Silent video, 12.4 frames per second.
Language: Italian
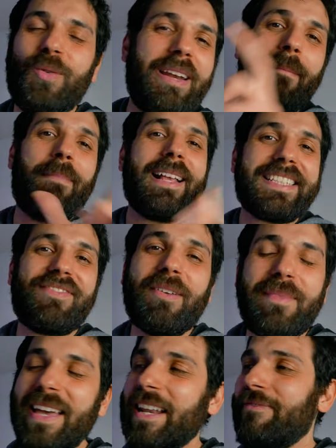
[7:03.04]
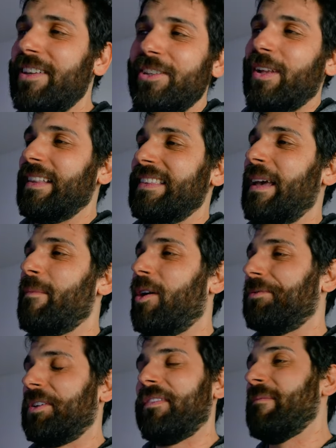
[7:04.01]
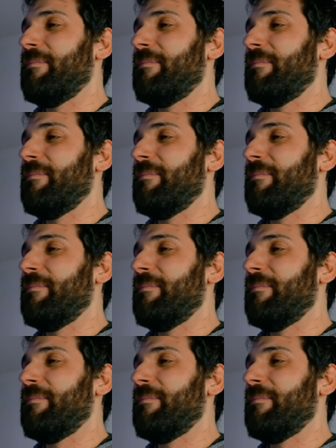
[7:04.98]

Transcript: una blasfemia rifinita al demonio. Va